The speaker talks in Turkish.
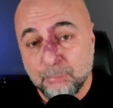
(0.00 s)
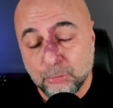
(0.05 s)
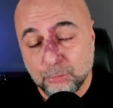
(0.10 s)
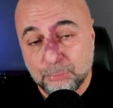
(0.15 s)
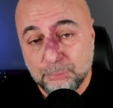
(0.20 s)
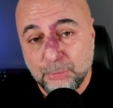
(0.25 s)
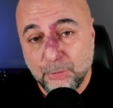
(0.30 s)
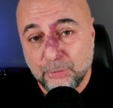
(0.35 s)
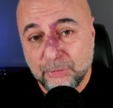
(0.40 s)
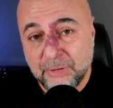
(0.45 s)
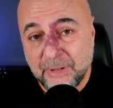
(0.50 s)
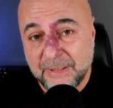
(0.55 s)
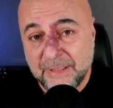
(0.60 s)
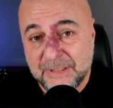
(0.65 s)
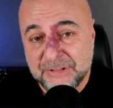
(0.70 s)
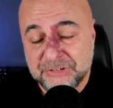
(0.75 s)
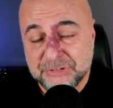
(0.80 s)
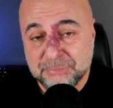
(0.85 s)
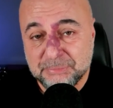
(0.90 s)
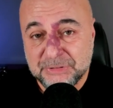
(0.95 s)
Bloomberg
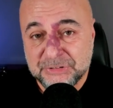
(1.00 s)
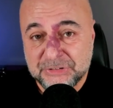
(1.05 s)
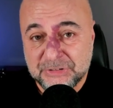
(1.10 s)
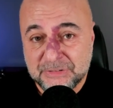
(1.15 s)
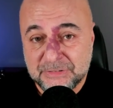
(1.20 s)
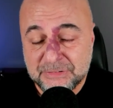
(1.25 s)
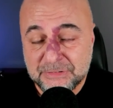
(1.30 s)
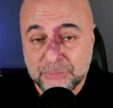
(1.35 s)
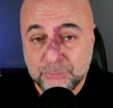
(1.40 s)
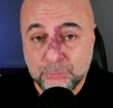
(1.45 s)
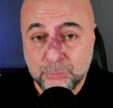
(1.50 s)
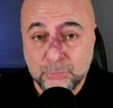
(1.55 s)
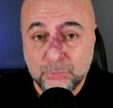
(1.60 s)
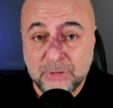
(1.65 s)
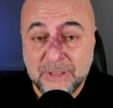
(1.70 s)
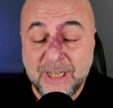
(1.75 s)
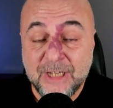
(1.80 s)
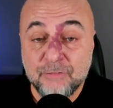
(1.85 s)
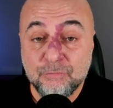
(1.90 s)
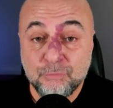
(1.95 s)
araştırmacıları
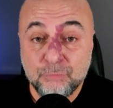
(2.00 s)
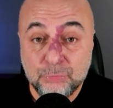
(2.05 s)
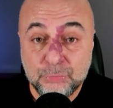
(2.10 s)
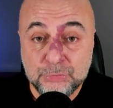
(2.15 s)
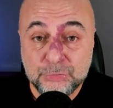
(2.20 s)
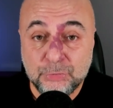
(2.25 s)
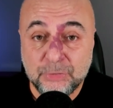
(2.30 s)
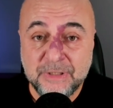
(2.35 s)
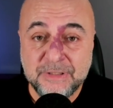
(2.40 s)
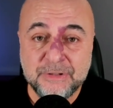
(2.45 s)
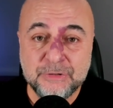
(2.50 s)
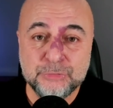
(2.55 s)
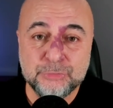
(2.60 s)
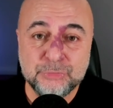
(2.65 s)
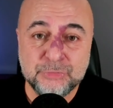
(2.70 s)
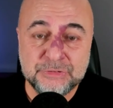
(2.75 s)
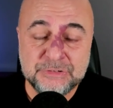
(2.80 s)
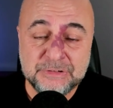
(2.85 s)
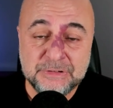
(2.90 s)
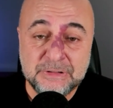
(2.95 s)
nükleer füzyon
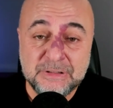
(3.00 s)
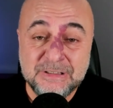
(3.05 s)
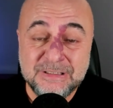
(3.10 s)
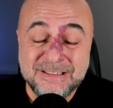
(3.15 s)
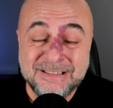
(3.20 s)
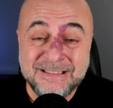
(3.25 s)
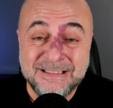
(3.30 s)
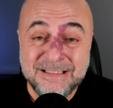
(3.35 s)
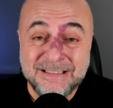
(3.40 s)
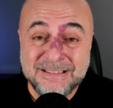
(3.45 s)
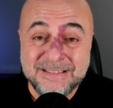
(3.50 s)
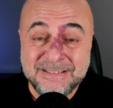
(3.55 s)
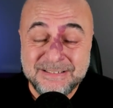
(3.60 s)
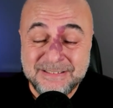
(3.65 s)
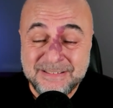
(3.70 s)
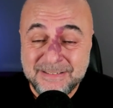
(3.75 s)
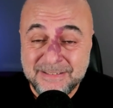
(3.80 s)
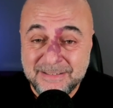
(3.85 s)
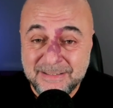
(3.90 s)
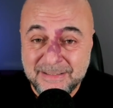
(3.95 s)
endüstrisinin 40
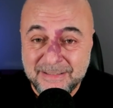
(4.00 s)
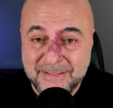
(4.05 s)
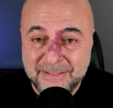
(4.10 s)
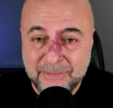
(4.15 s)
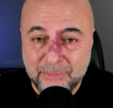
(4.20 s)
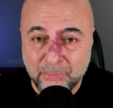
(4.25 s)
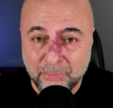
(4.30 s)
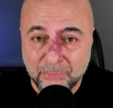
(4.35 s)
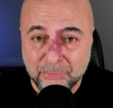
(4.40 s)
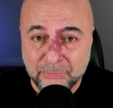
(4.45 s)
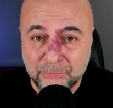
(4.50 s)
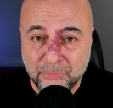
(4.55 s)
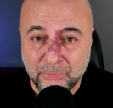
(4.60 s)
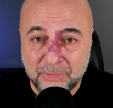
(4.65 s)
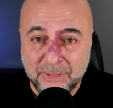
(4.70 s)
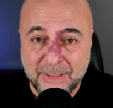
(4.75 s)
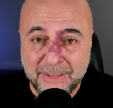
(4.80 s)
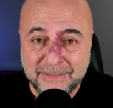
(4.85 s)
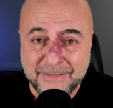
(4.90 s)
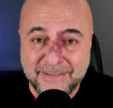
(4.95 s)
trilyon
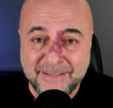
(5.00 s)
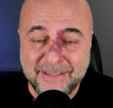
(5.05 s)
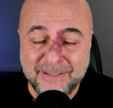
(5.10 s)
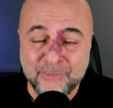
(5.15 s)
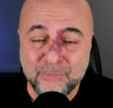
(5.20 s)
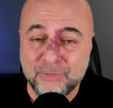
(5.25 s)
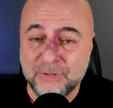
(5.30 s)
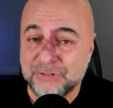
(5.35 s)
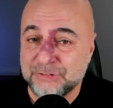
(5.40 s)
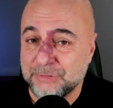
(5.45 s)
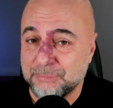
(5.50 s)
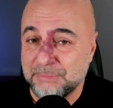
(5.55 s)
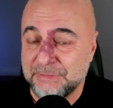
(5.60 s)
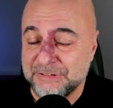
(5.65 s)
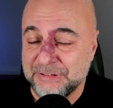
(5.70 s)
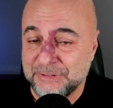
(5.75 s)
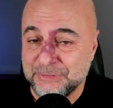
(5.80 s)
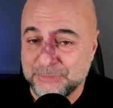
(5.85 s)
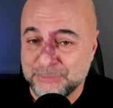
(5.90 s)
dolar değere ulaşabileceğini